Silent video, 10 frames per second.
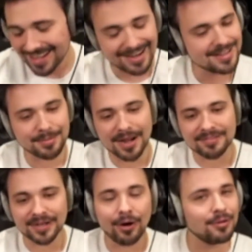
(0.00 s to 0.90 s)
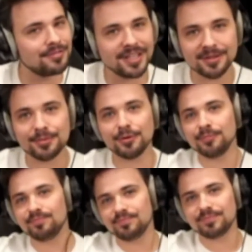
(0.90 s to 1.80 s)
Ale naprawdę, on wtedy
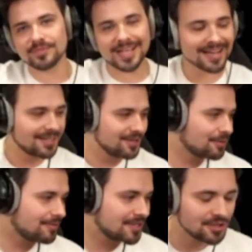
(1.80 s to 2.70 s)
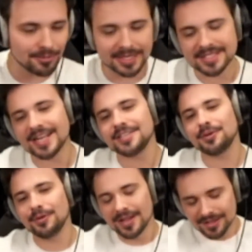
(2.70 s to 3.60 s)
był taki kurwa ziomek.
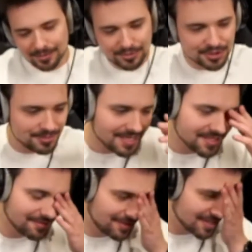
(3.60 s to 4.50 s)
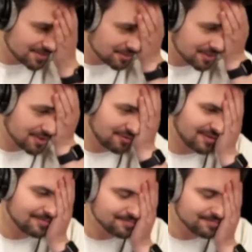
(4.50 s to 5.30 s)
Zresztą to no, był śmieszny wyjazd do Rzeszowa.